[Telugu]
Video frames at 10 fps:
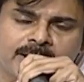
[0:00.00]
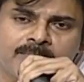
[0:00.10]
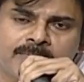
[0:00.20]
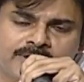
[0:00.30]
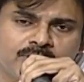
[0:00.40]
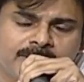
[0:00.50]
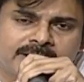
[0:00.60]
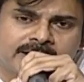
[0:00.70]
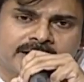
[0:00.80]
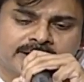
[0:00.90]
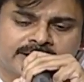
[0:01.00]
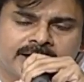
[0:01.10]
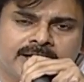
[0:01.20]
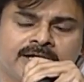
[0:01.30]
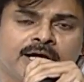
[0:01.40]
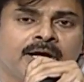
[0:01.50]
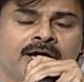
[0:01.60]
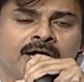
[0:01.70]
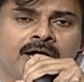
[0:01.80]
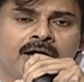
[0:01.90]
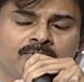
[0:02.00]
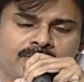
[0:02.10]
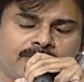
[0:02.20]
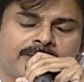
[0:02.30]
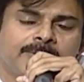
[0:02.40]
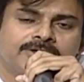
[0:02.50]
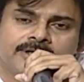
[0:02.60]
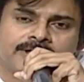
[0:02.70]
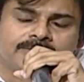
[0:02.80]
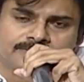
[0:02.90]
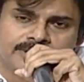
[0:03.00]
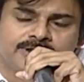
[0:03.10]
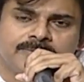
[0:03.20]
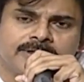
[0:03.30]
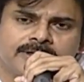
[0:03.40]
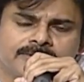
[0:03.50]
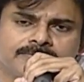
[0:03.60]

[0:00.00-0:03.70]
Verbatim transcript: మరి ఎందుకు పెట్టట్లేదంటే వీళ్ళు భయపడుతున్నారు అని చెప్పారు నాకు